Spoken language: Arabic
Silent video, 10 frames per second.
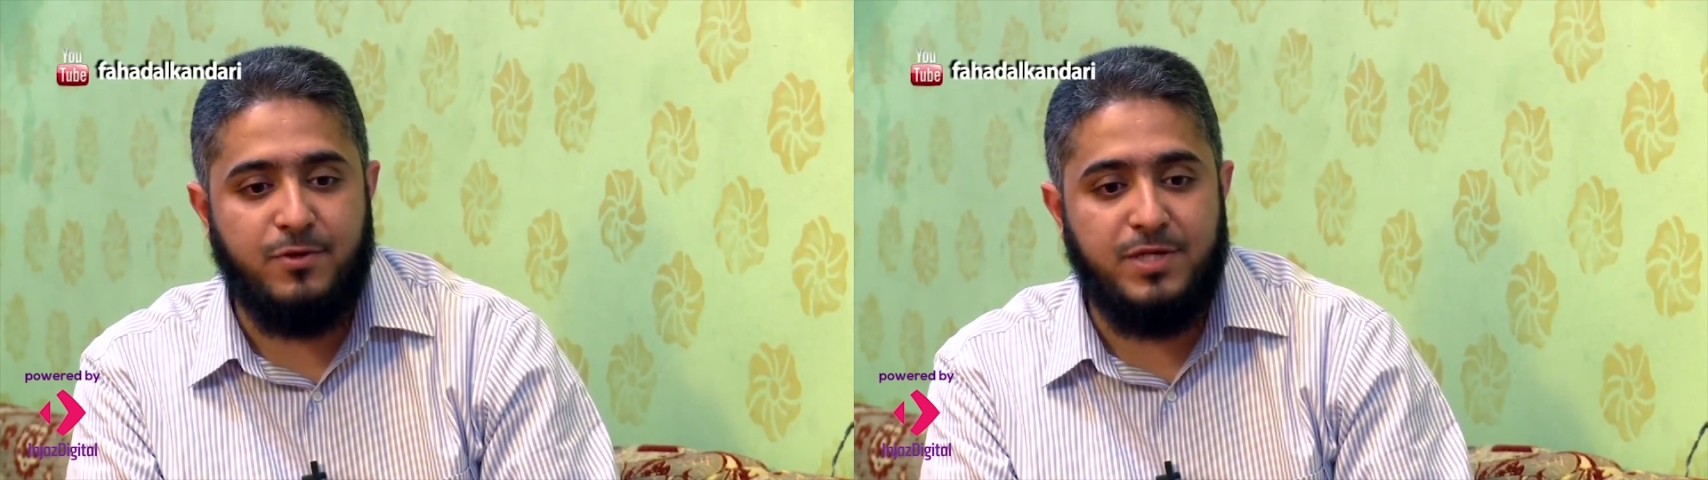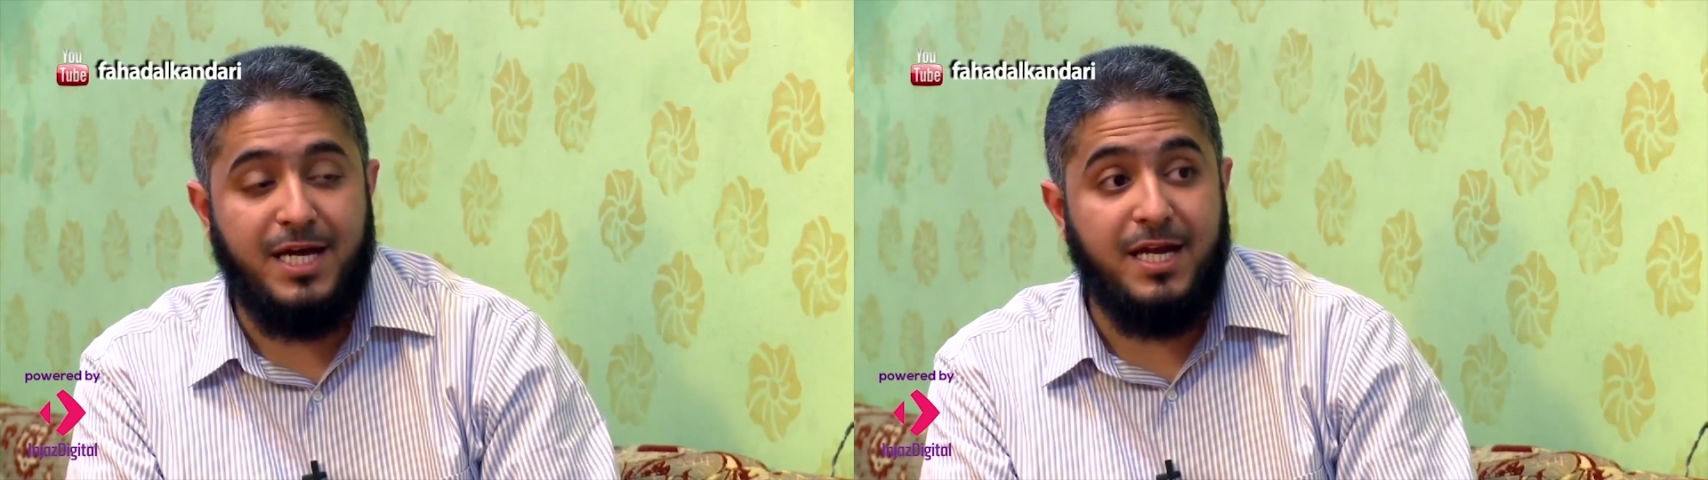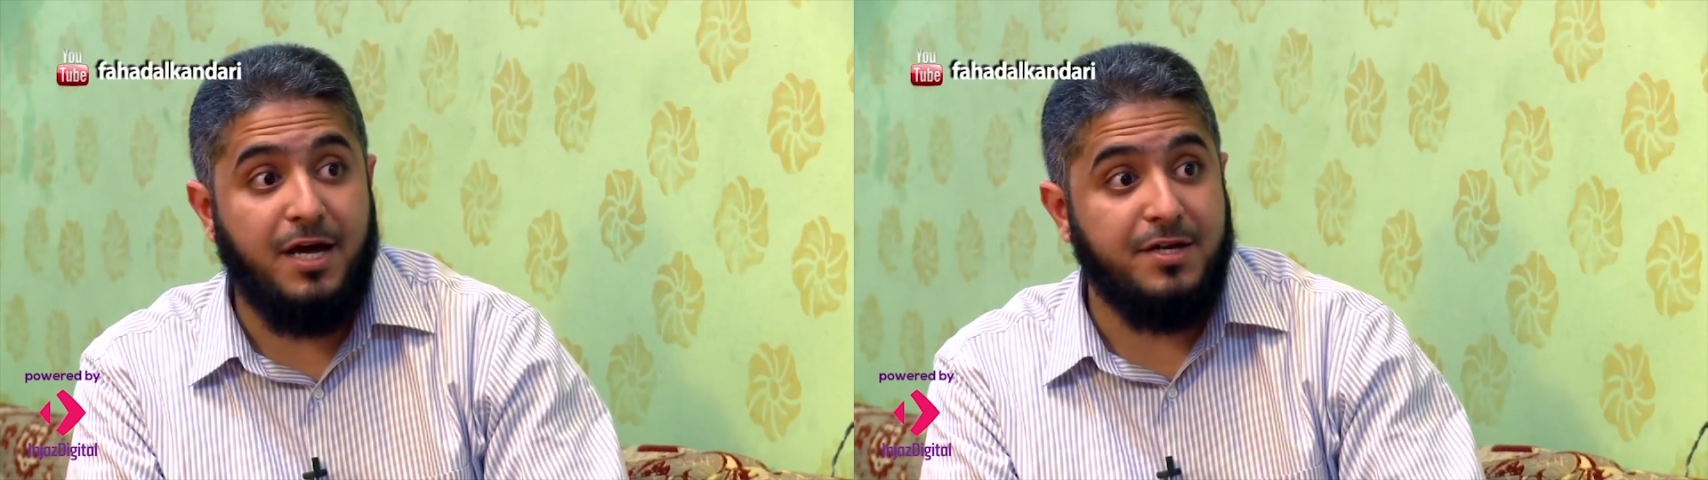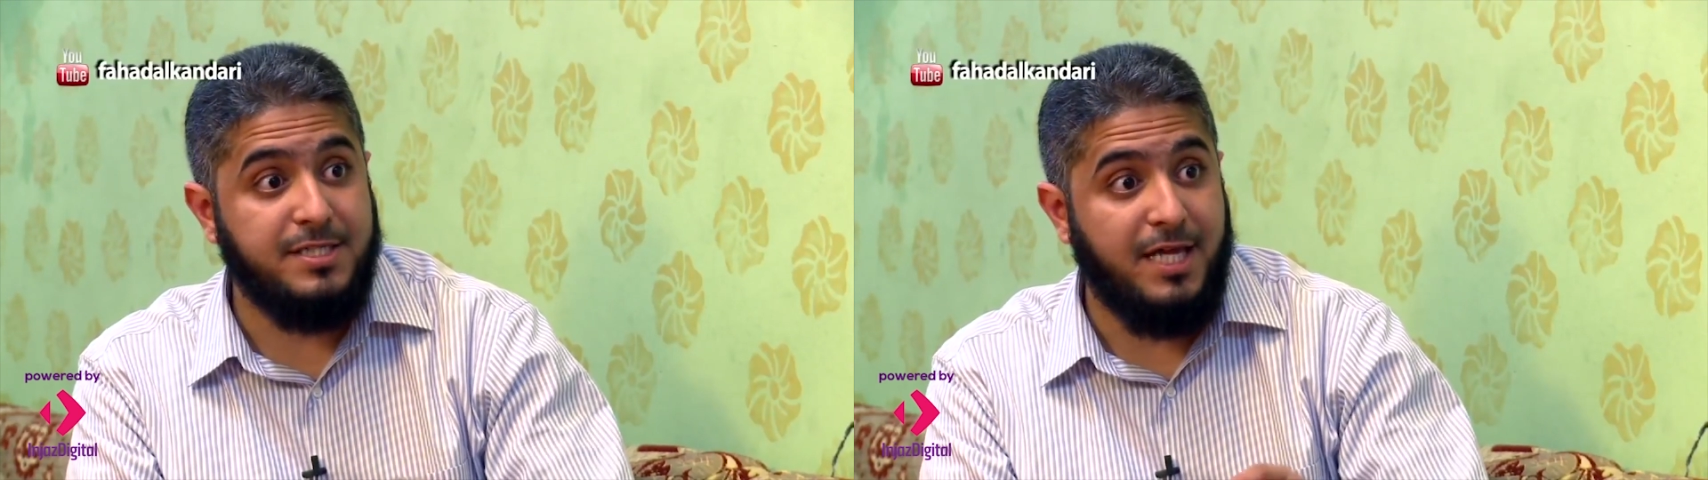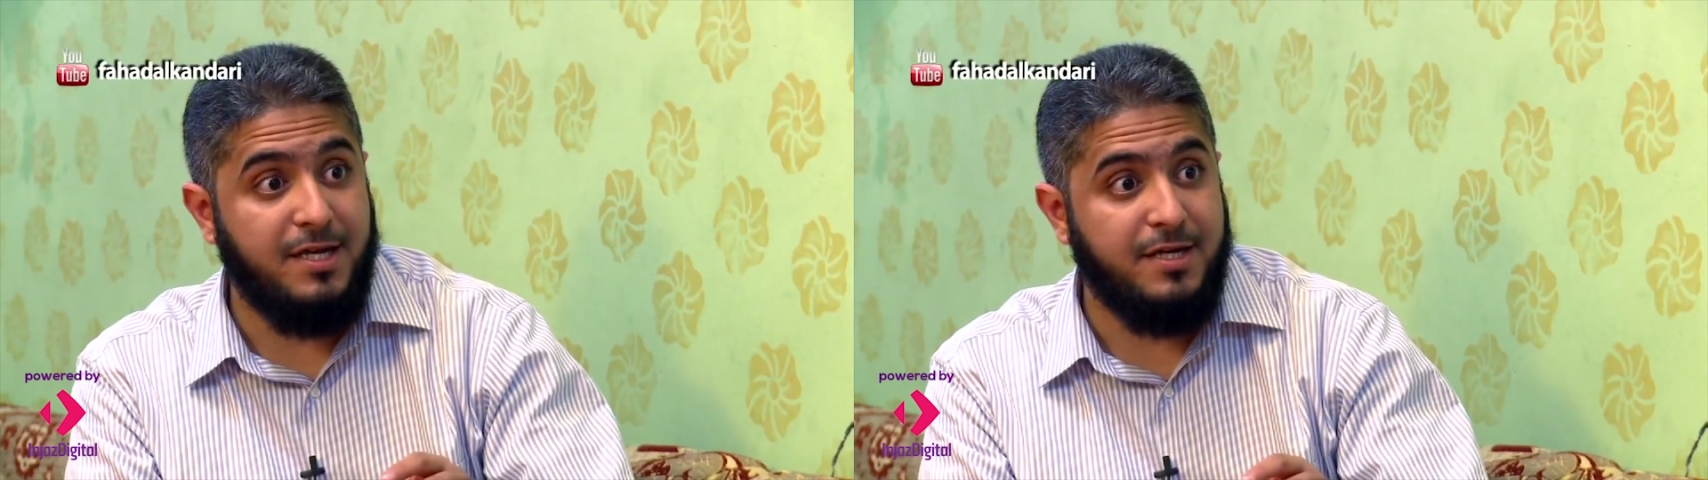وتعالى
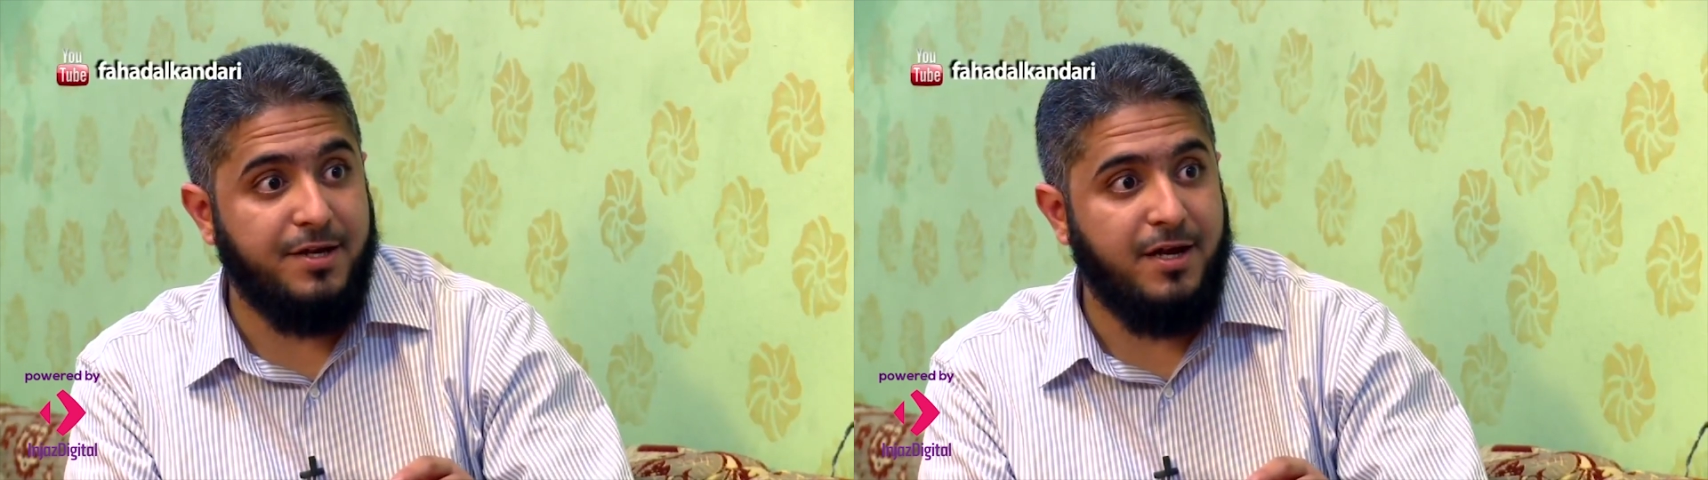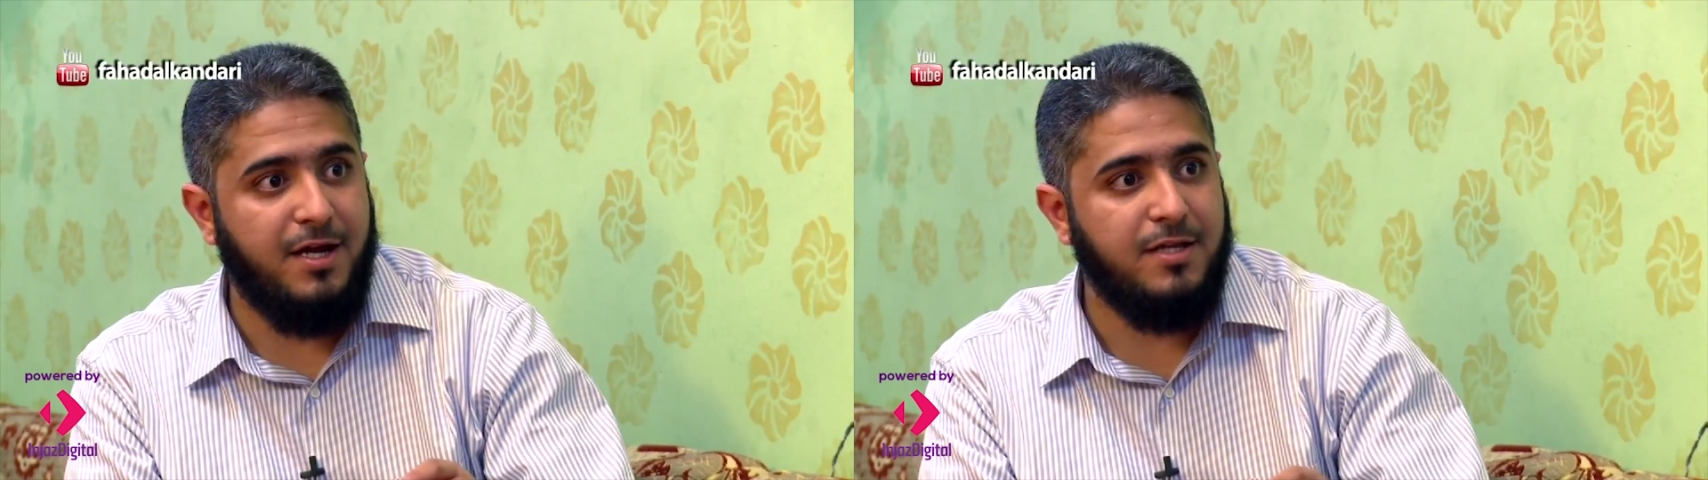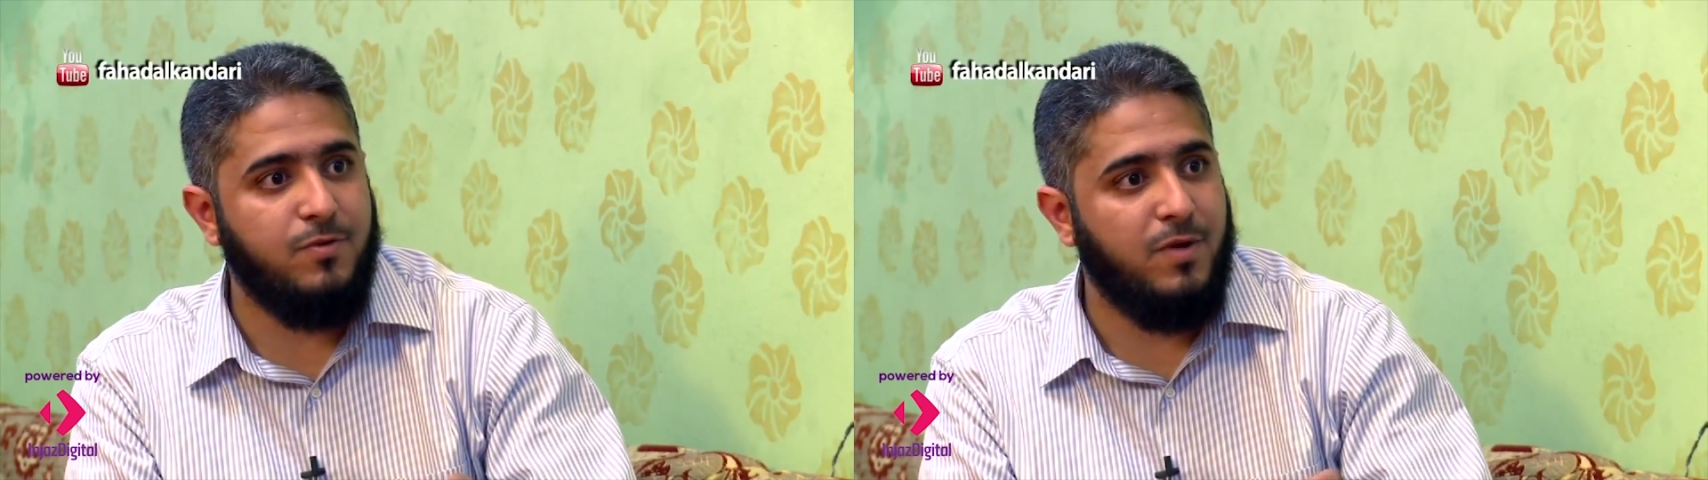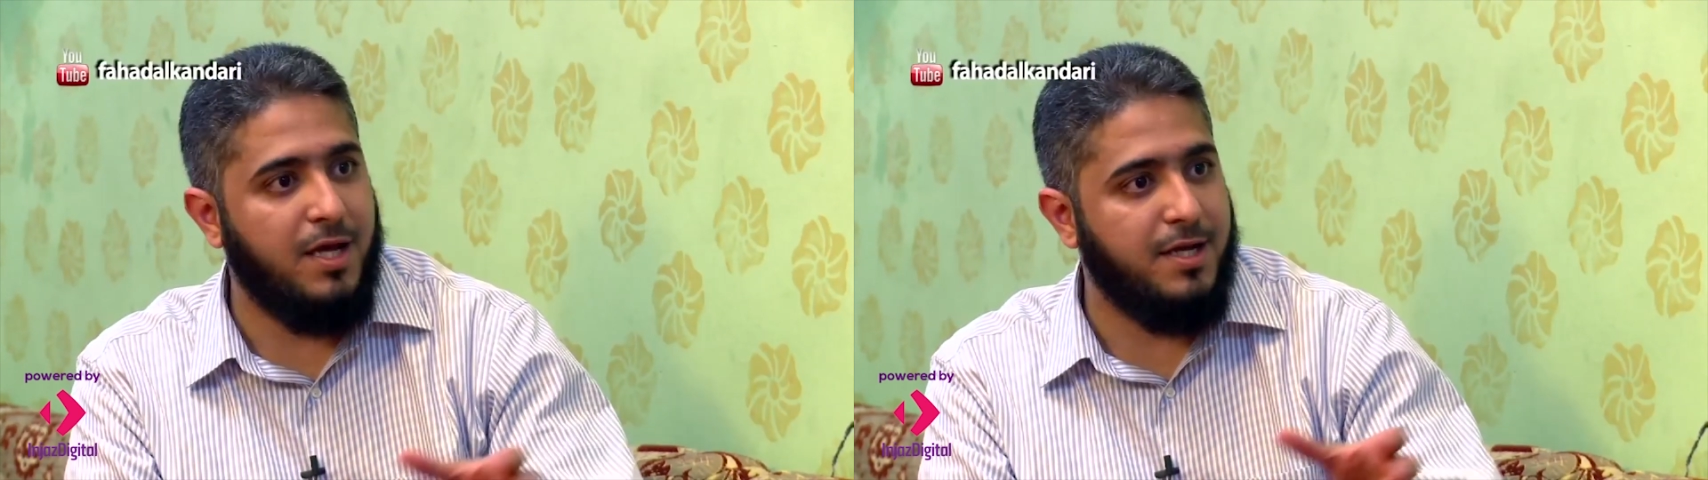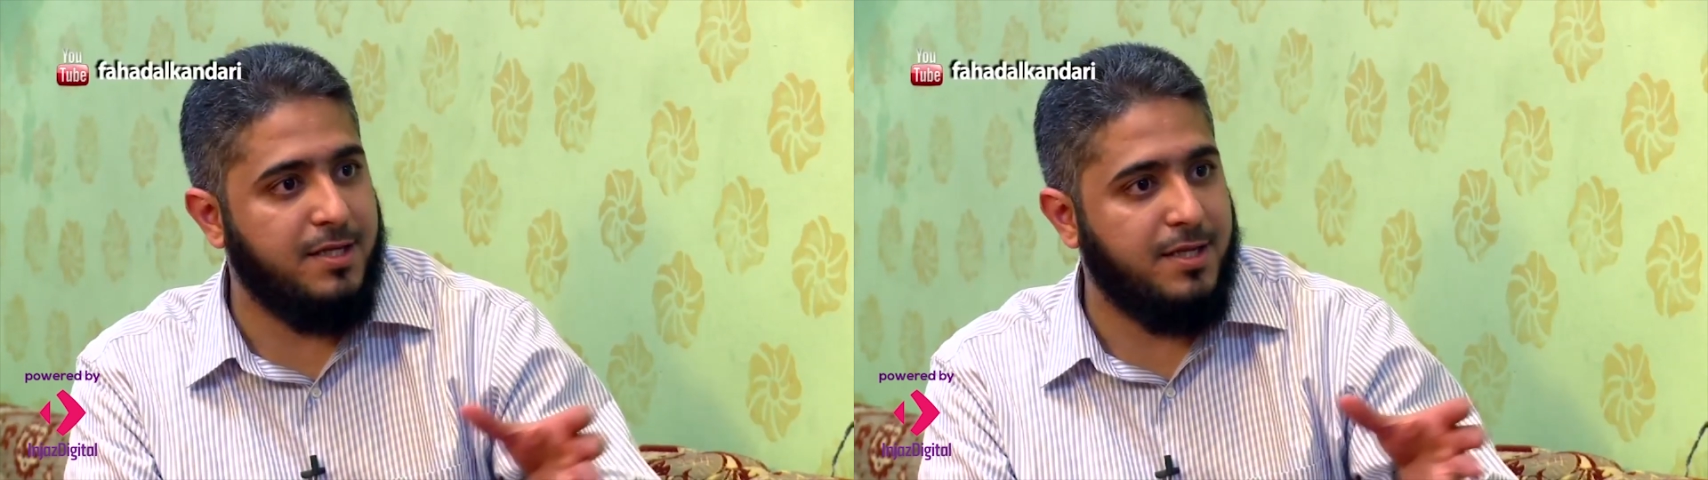حرصت على القراءات
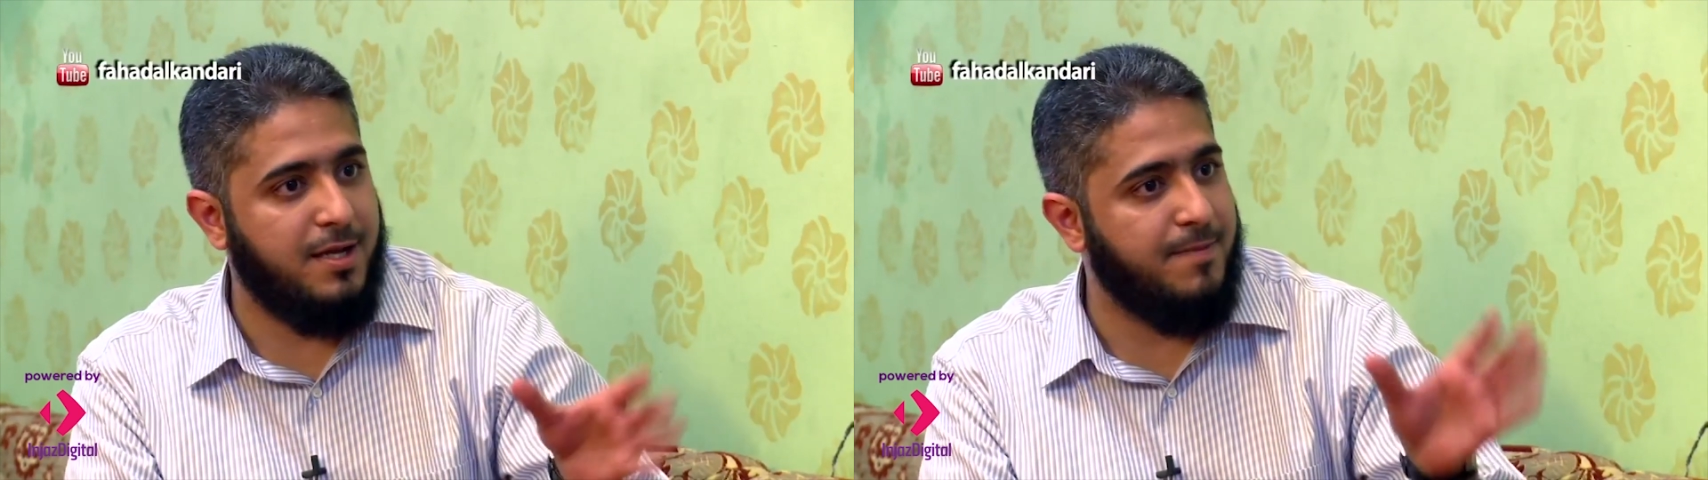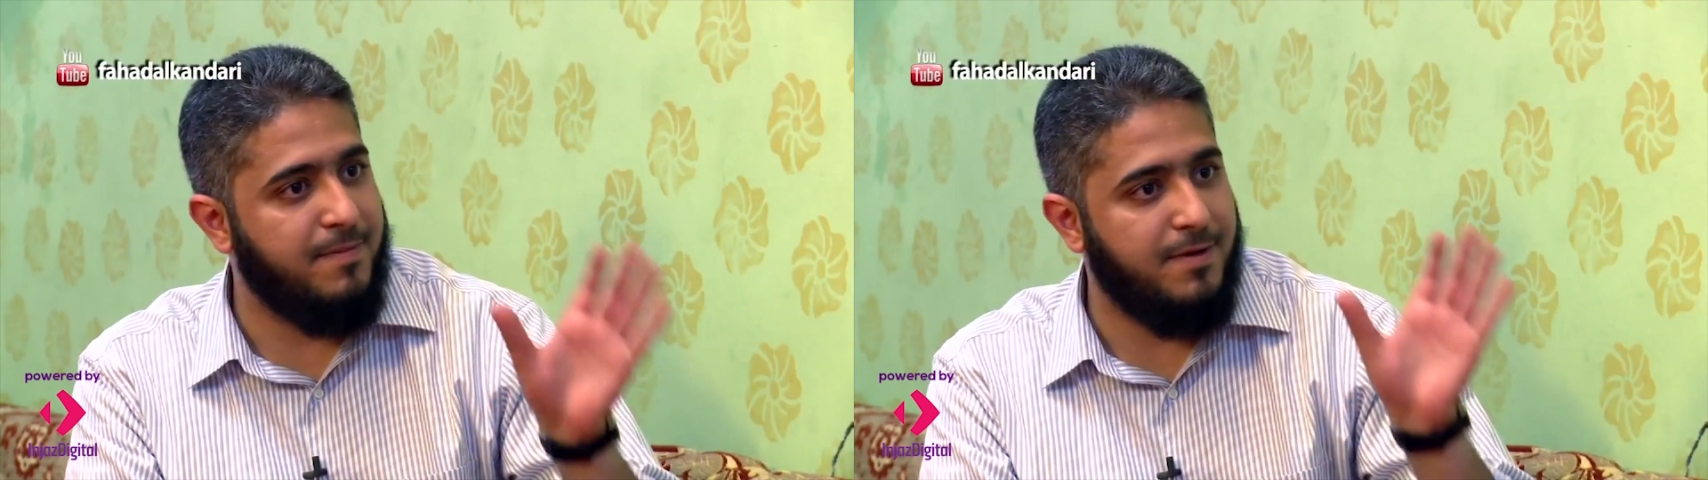والان انت